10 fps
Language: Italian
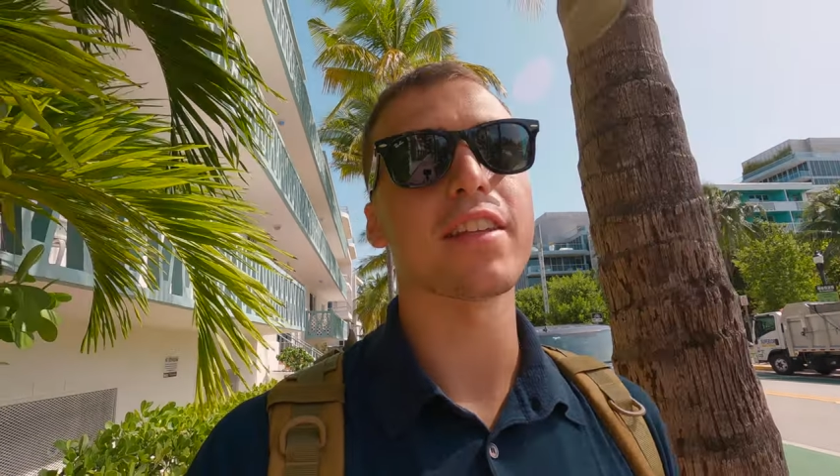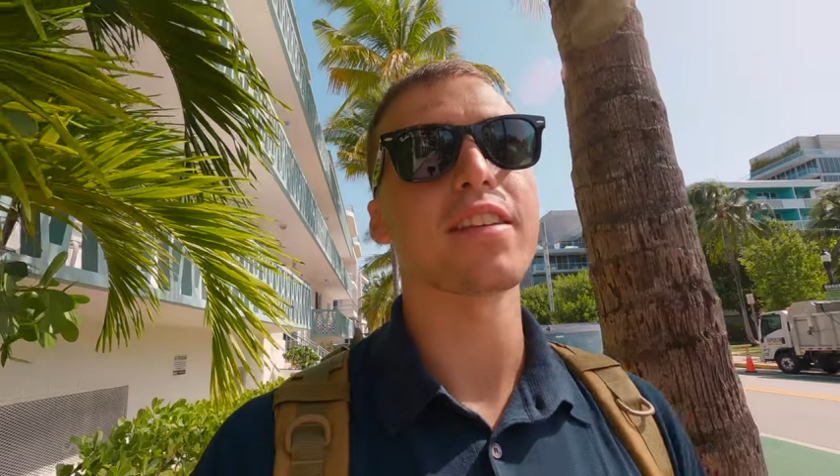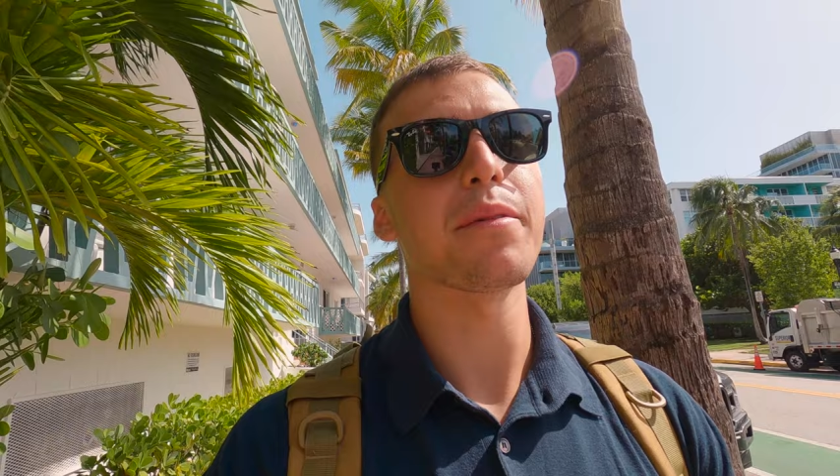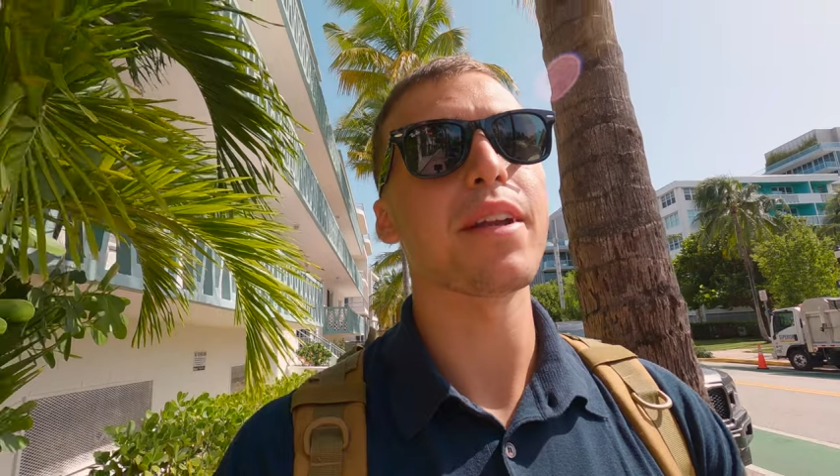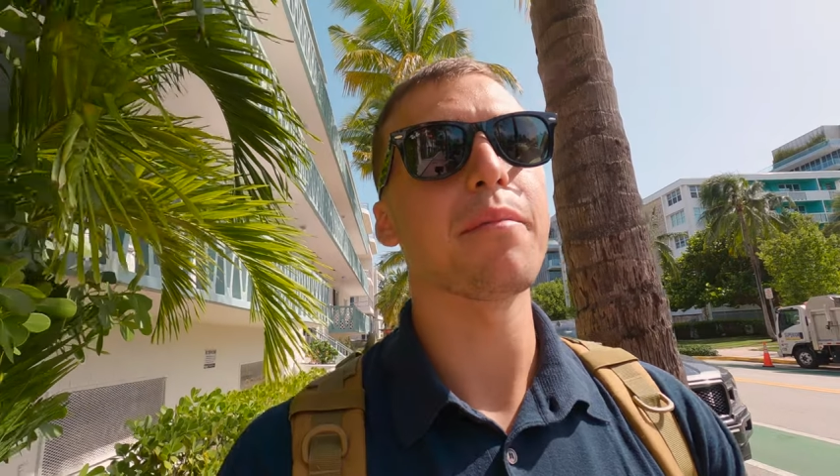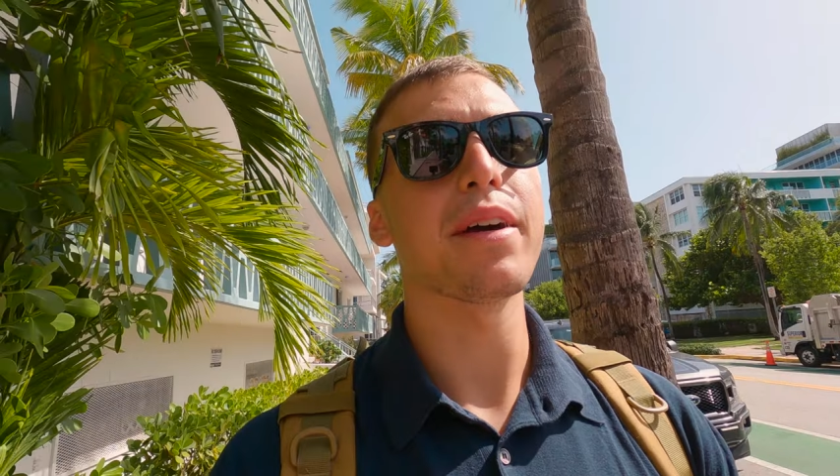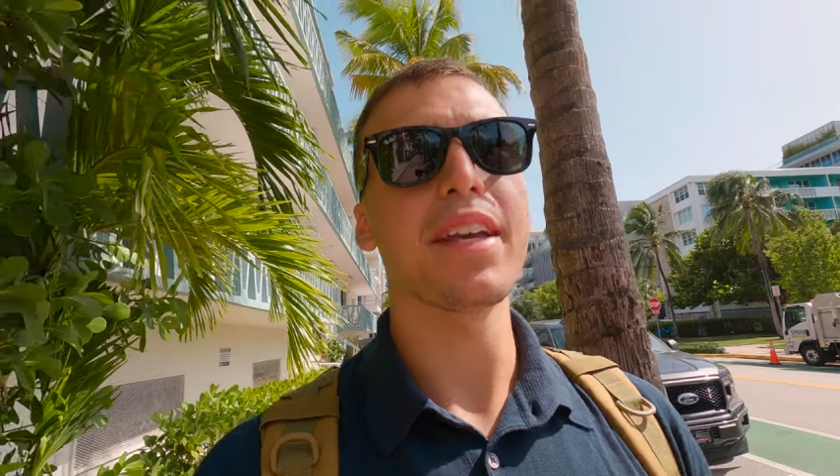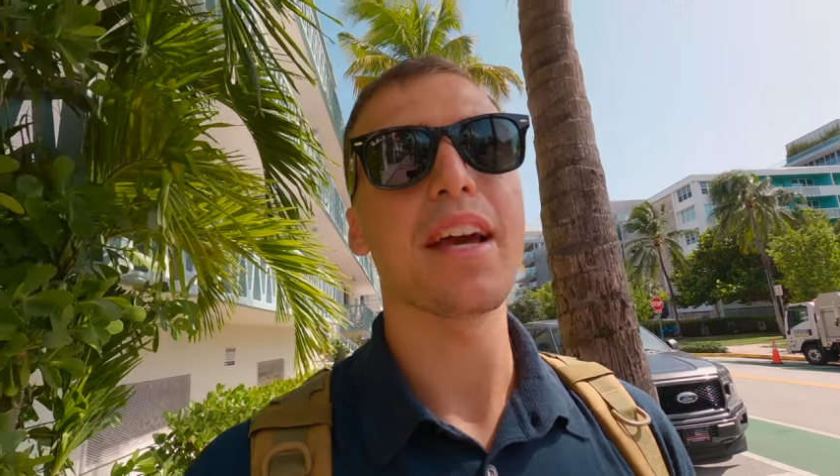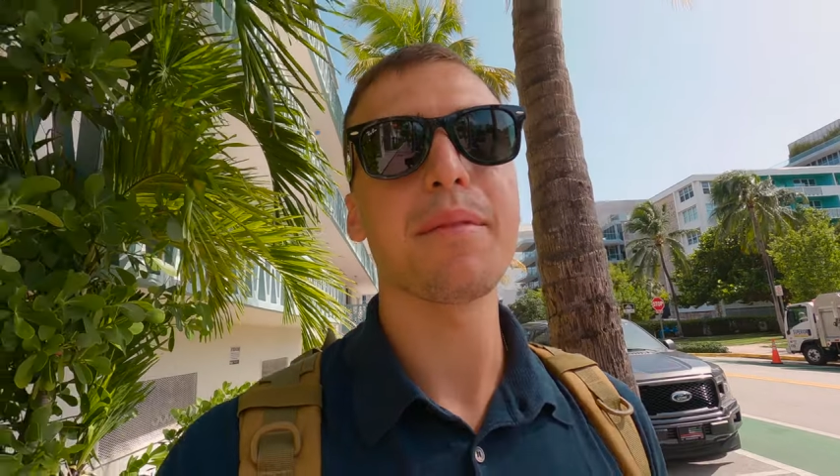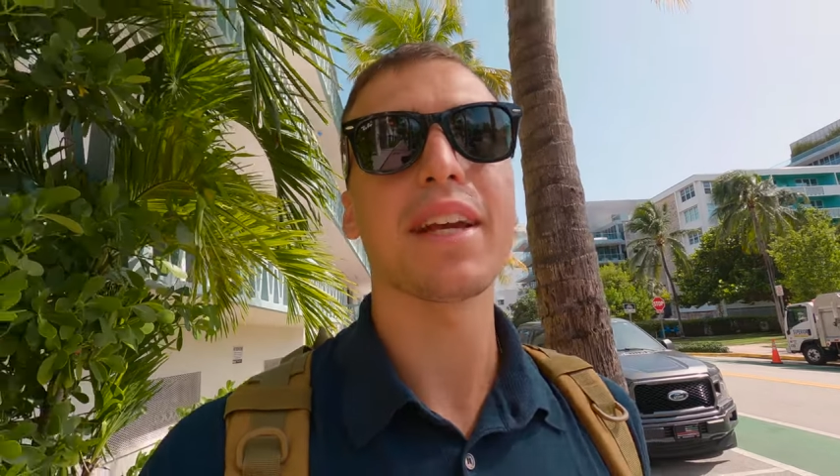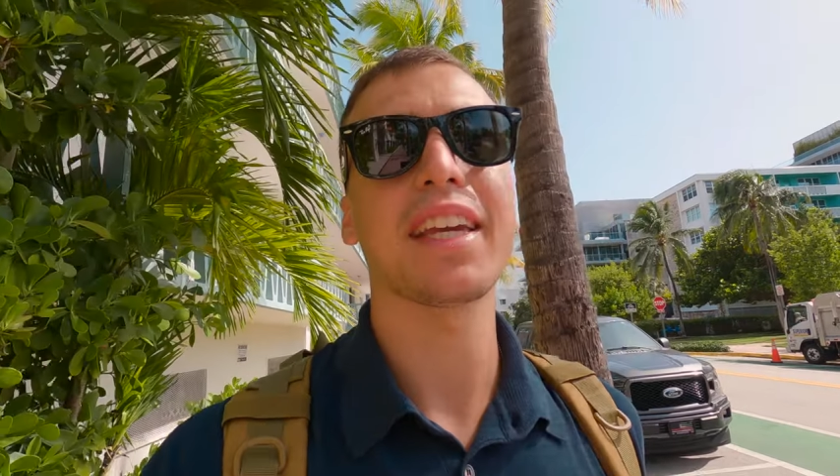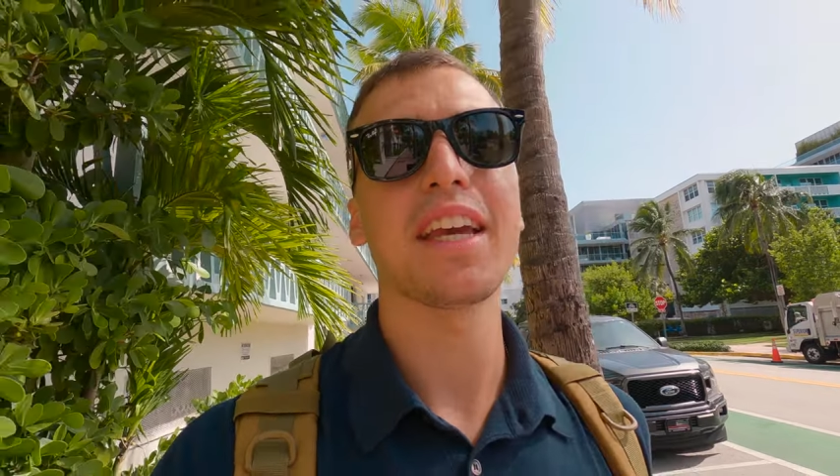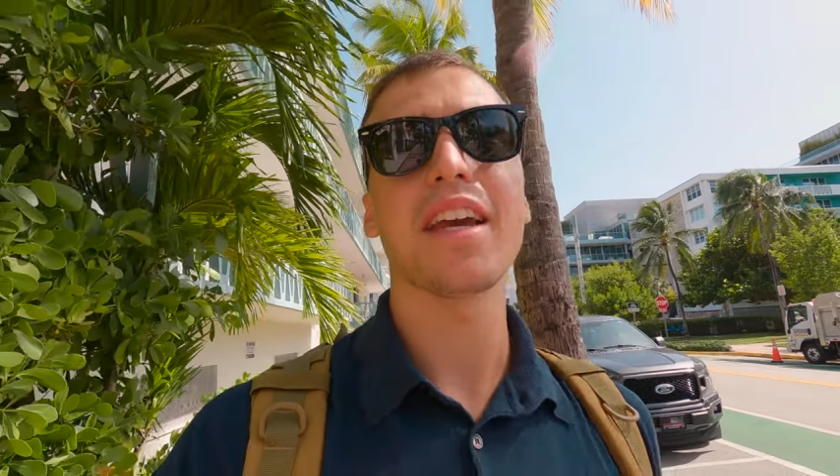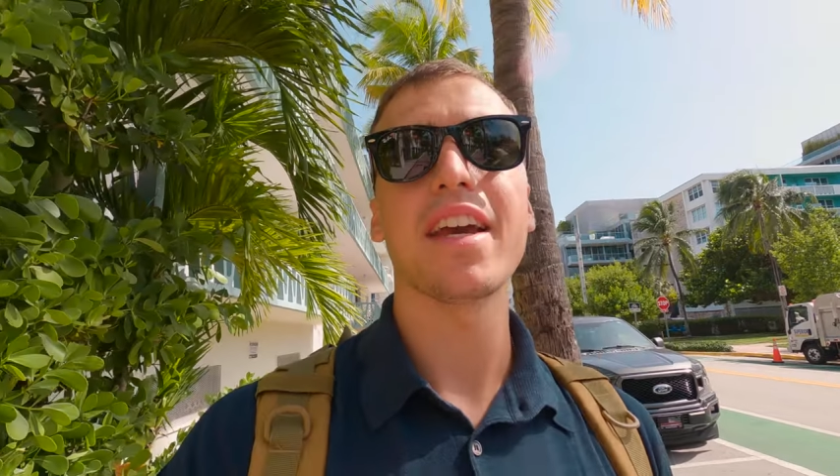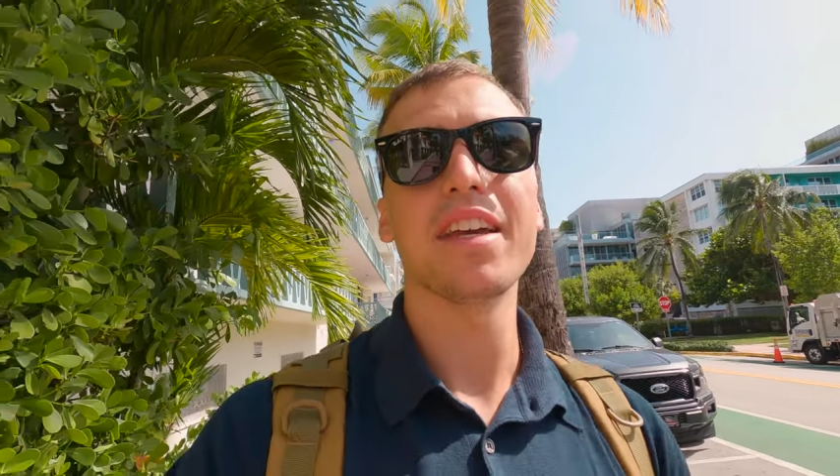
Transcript: da sapere a Miami è che